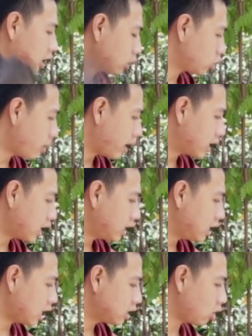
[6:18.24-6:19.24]
Kita cobain
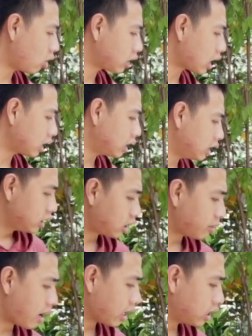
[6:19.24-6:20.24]
lagi ya si otak ini
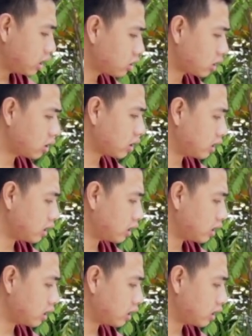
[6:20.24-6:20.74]
terbanginnya di sana